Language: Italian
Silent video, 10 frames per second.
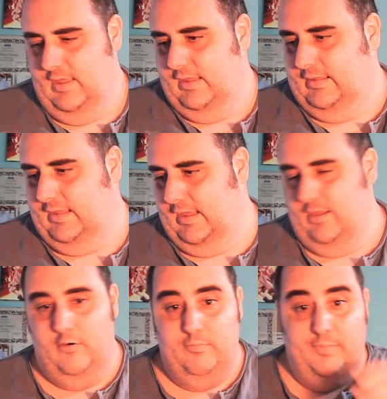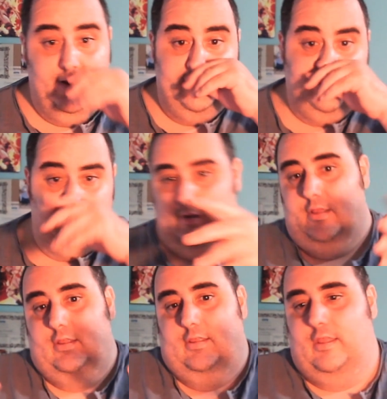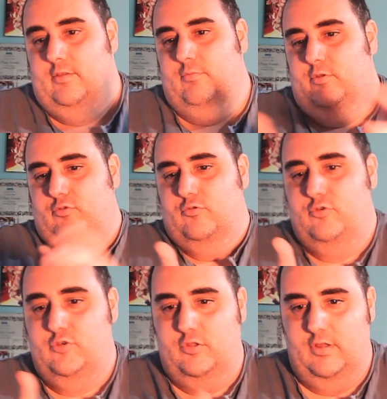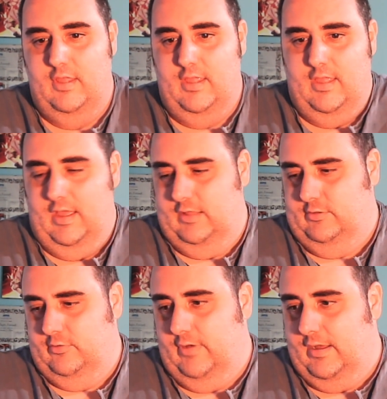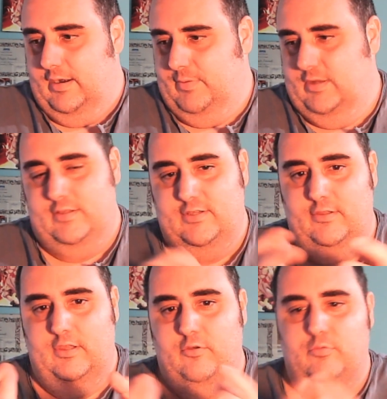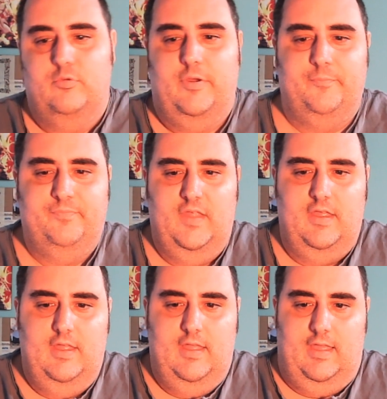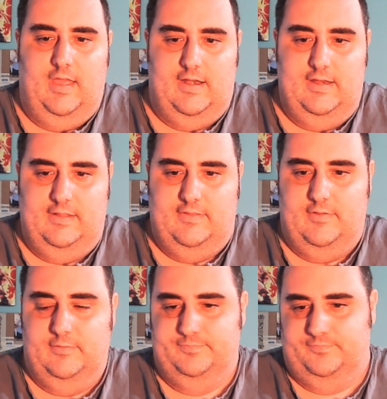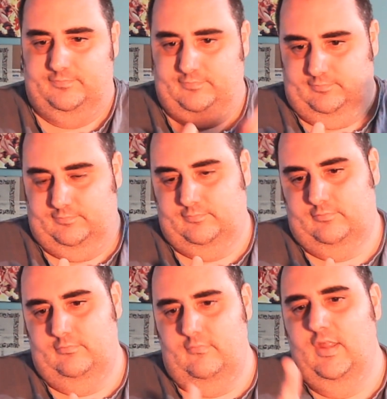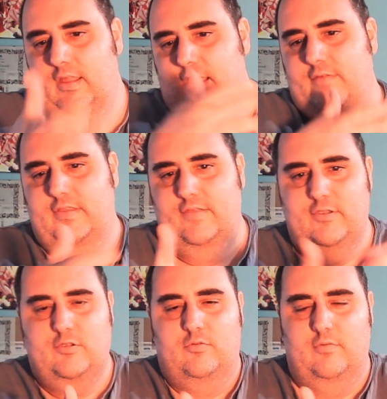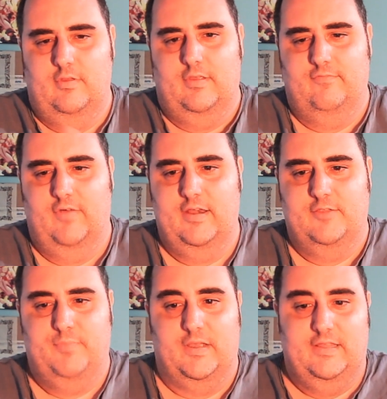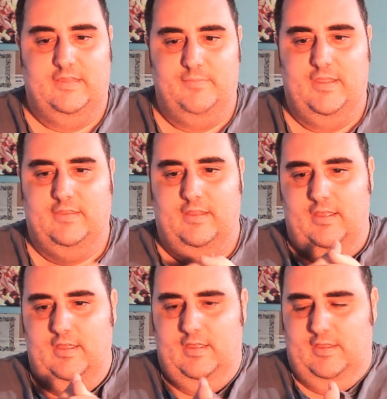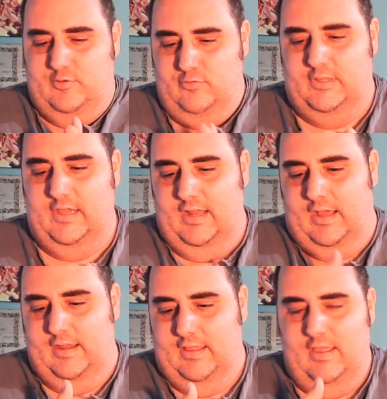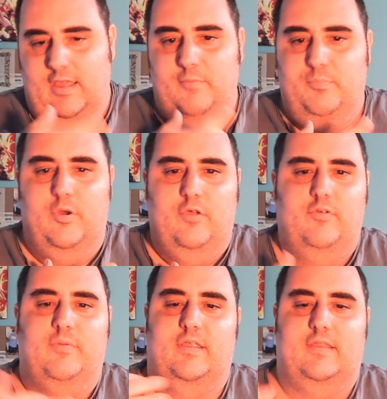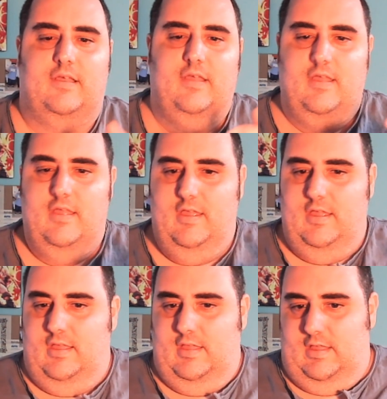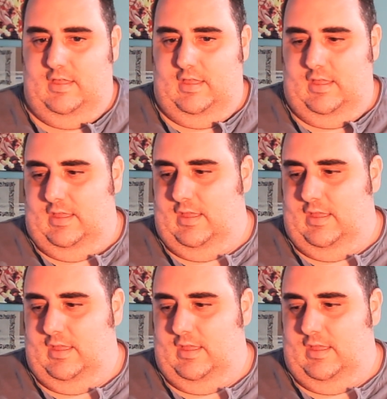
che ho preso, che, che sono riuscito a trovarli, essendo che comunque è all'inizio e avete visto i vari spacchettamenti sul canale, poi ovviamente eh,